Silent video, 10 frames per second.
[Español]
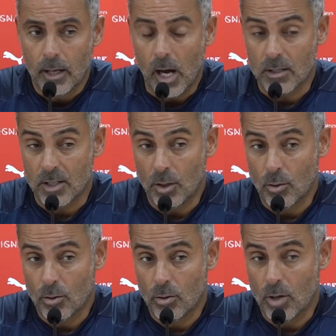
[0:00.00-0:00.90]
ha
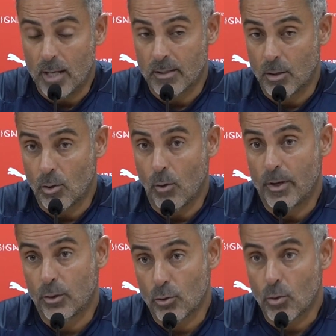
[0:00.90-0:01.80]
sido, ha sido con
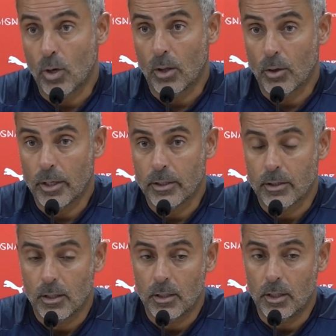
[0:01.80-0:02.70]
estos
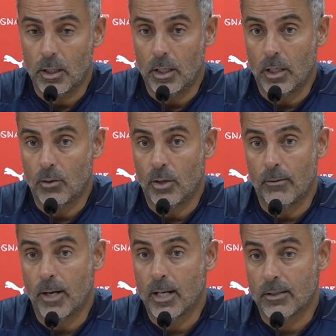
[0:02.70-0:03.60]
jugadores y el
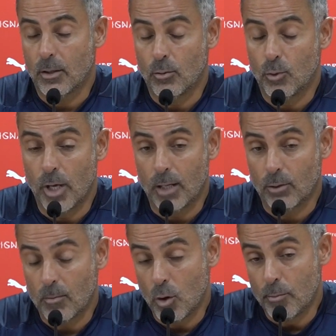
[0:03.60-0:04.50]
nivel ha sido muy
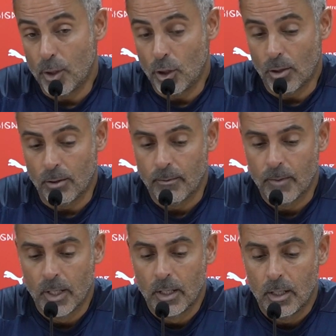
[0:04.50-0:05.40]
alto, en mi opinión.
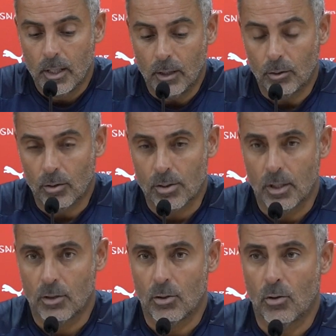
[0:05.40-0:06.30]

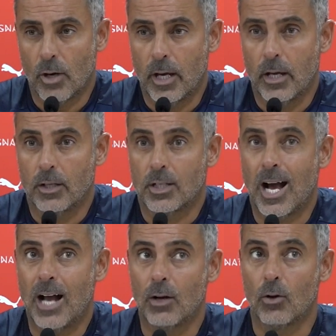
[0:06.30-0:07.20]
Entonces, no es
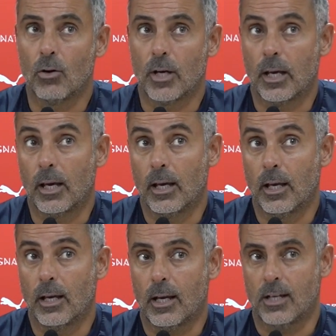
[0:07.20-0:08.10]
algo
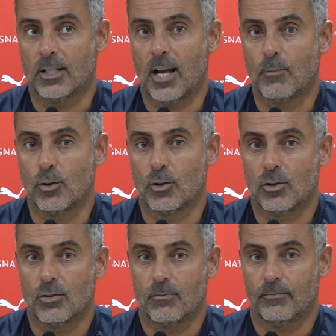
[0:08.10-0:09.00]
que, que
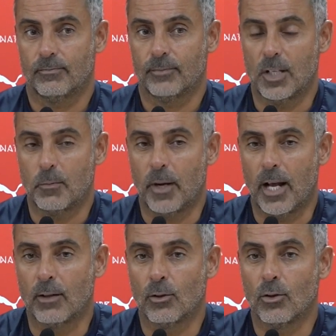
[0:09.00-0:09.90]
estamos
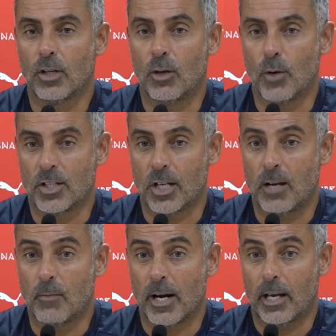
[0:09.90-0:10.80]
esperando de nuestra
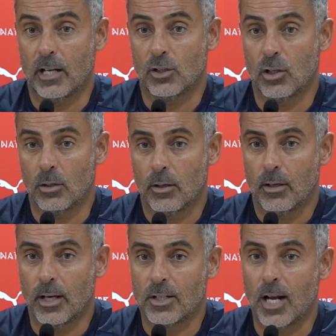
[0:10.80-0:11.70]
imaginación.
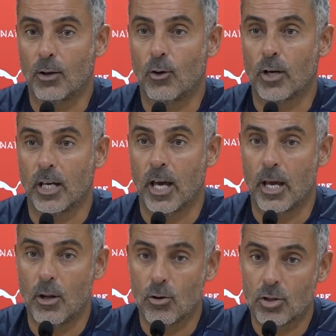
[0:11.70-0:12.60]
Es algo que
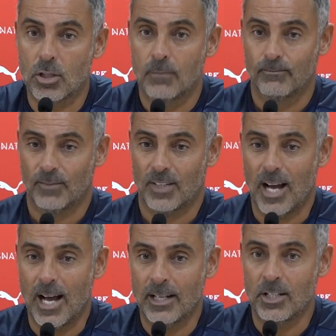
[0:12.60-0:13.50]
ellos
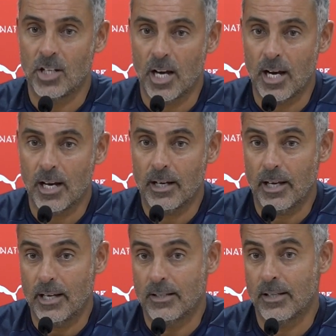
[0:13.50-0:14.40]
han ya
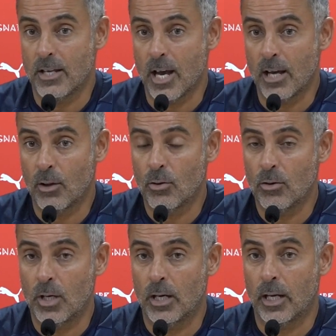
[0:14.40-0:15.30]
enseñado
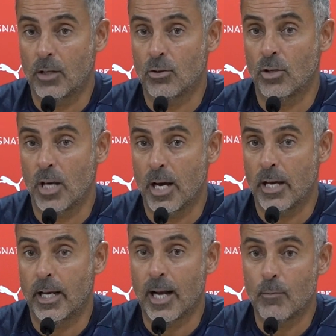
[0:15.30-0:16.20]
y han hecho
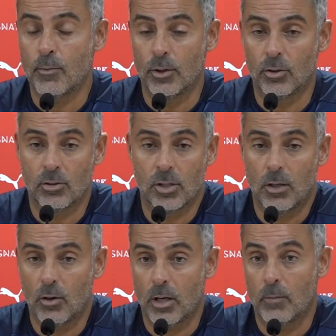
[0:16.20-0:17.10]
ya en campo. Entonces
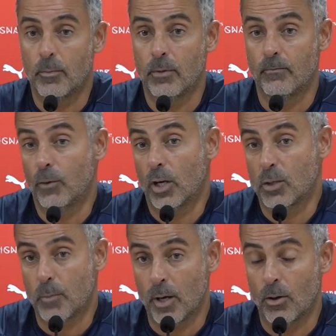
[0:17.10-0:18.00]
lo que, lo que
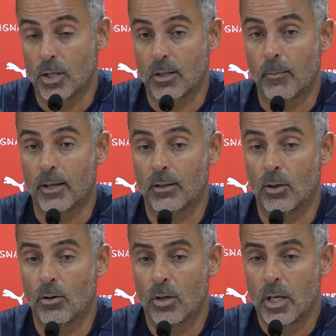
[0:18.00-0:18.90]
espero de este
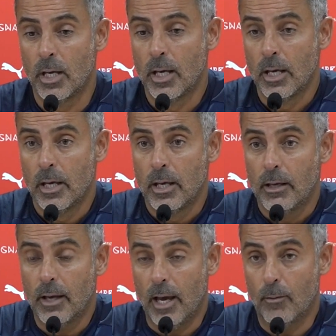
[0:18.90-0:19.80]
partido
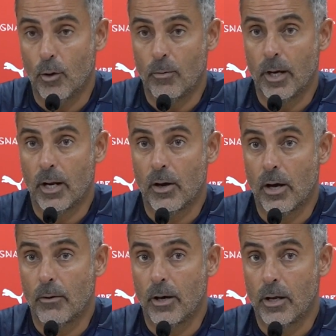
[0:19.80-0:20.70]
es volver
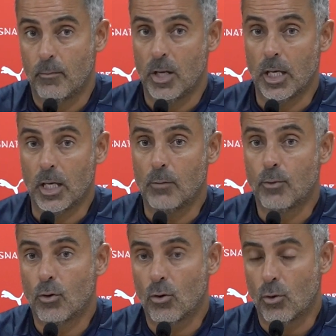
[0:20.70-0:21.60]
a ver mi
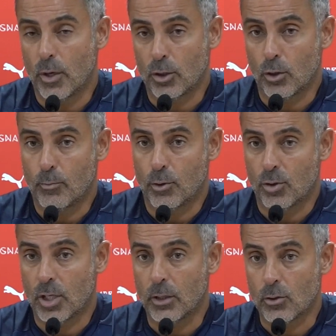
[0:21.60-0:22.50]
equipo con nuestro
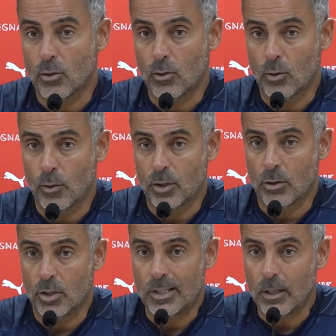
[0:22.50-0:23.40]
proceso, con
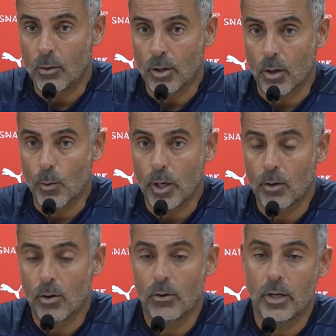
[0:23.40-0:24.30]
nuestro estilo de
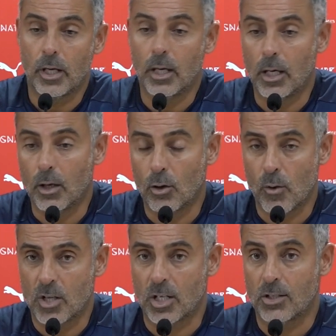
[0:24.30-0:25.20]
juego y con
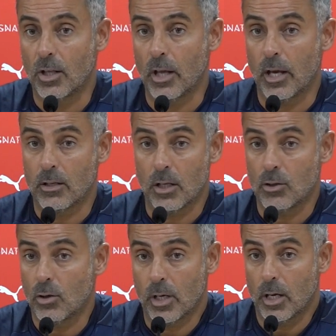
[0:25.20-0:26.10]
nuestras ideas.
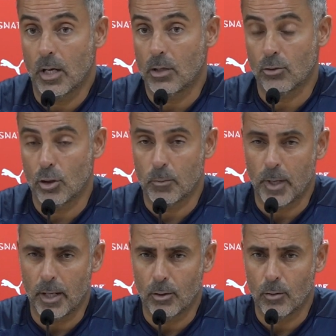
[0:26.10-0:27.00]
Es lo que estoy
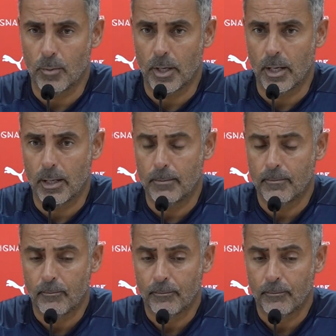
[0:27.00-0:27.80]
esperando para,